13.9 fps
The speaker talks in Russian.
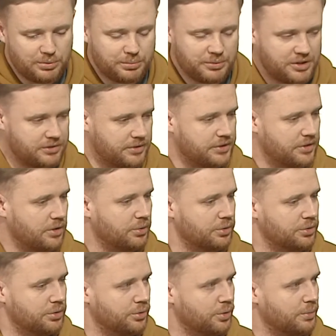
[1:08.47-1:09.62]
попробуем назвать какое-то
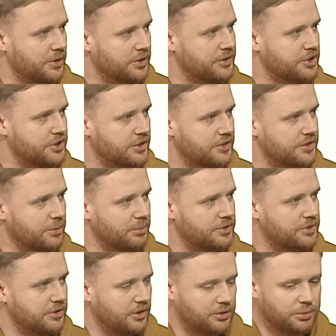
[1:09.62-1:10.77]
другое политическое
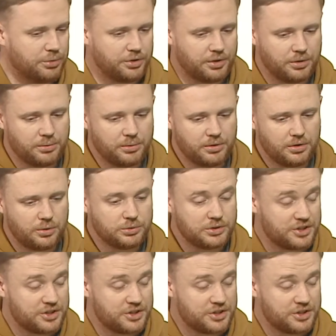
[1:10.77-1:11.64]
событие, которое э, у нас